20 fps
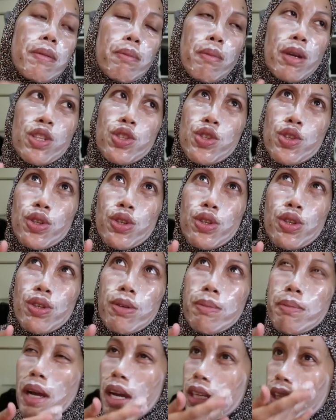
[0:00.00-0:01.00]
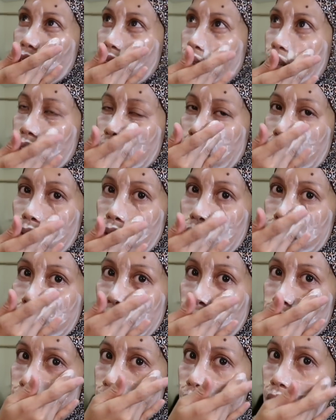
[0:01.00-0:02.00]
medyo makatikate or
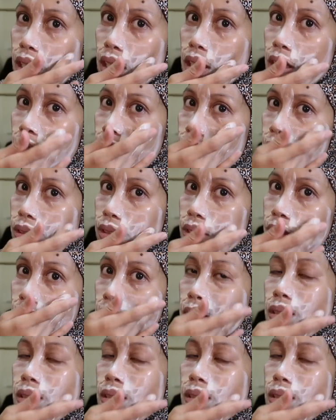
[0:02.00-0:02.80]
something na ganun.